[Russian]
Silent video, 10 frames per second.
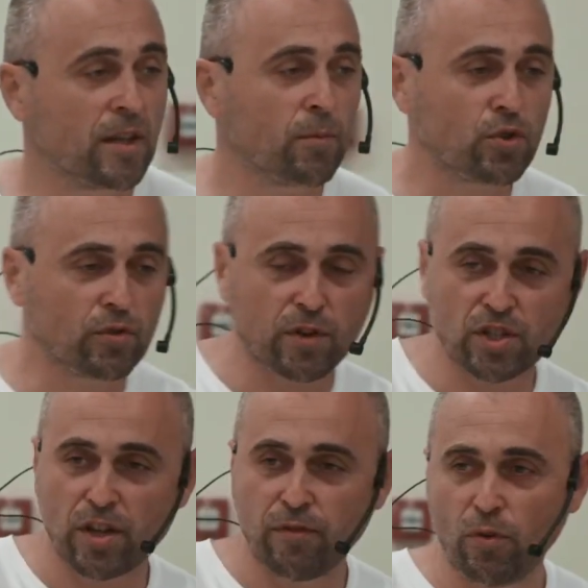Нам очень
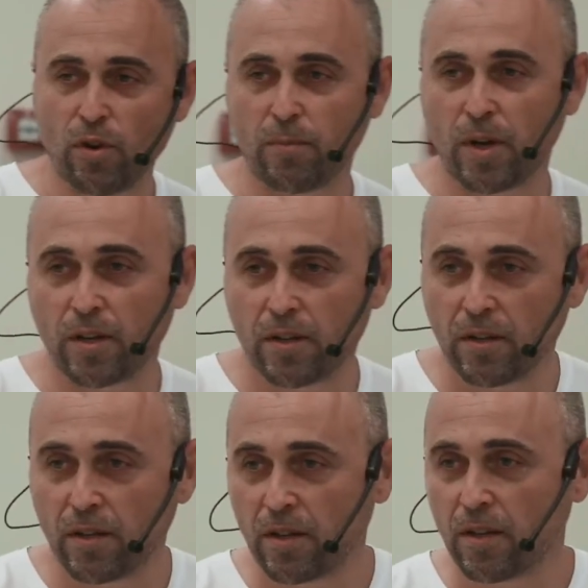важна форма,
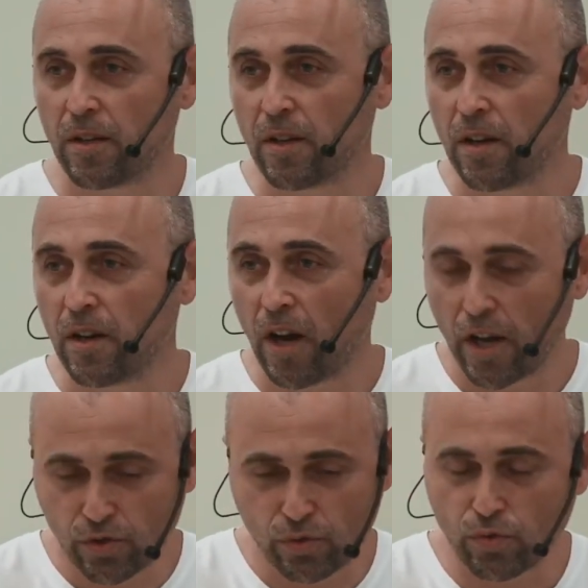
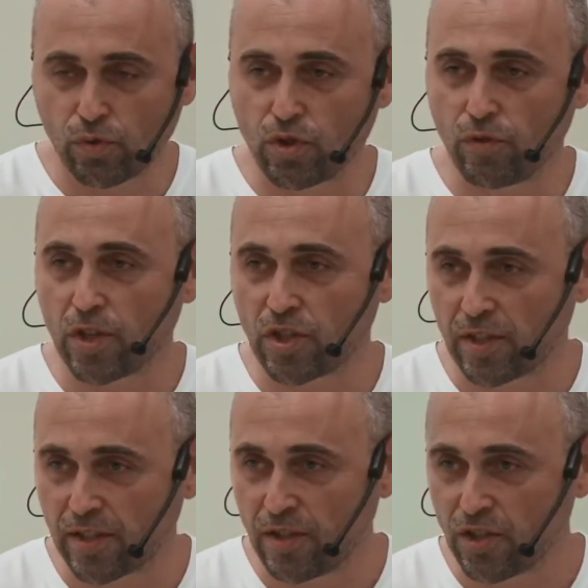а Иисусу очень важно
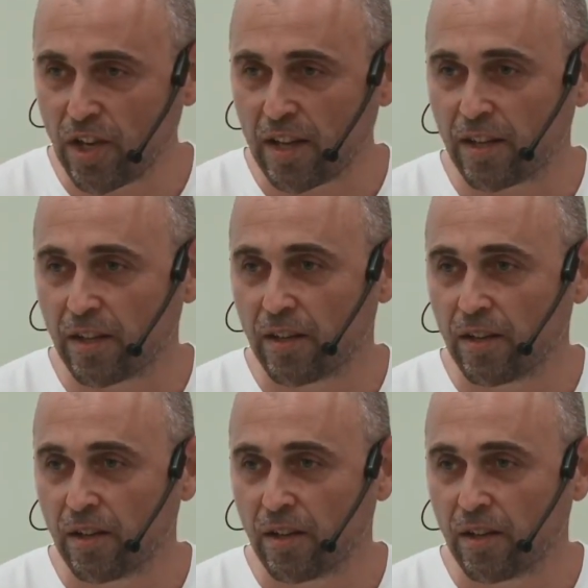содержание.